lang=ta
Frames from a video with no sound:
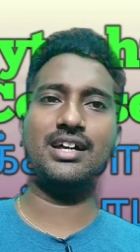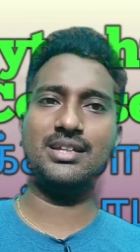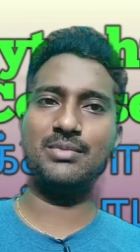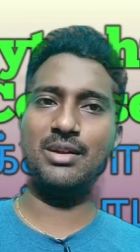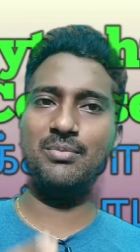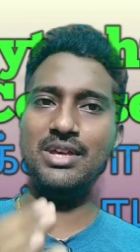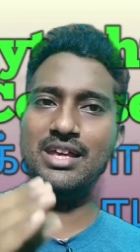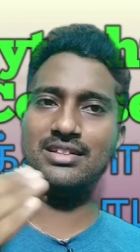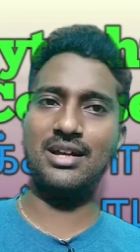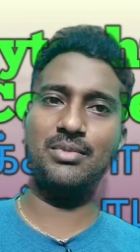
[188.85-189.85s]
அதே மாதிரி
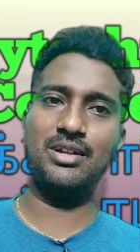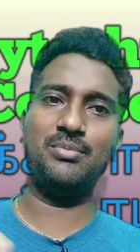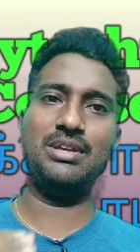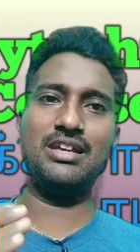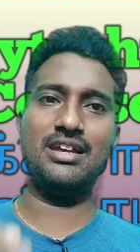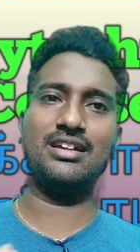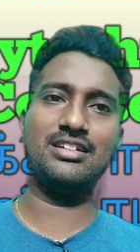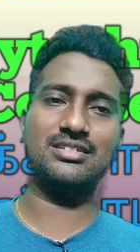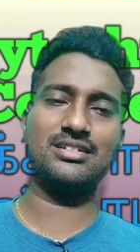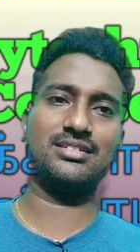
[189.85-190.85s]
பிஏ தமிழ் பிஏ
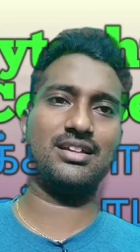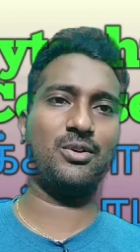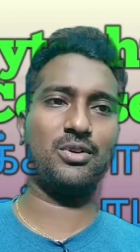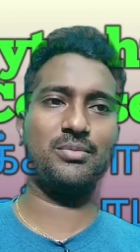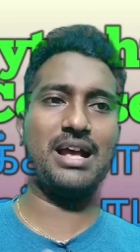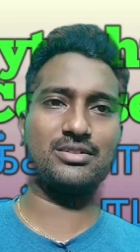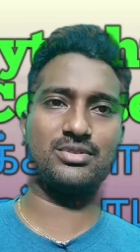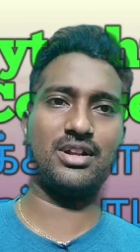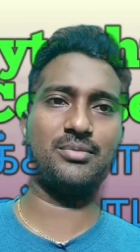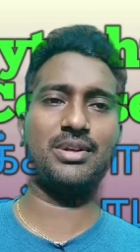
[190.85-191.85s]
இங்கிலீஷ் எடுத்தீங்கன்னா உங்களுக்கு
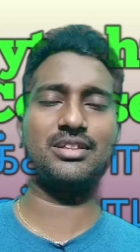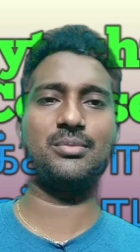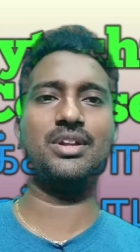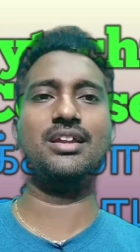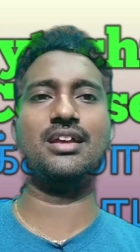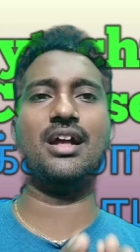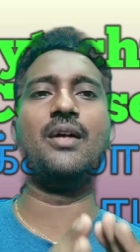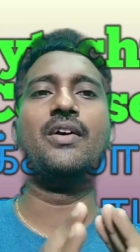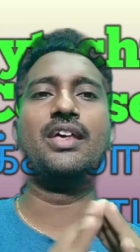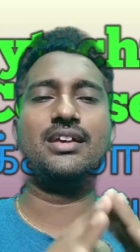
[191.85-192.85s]
மேக்ஸ் வராது மற்றபடி நீங்கள்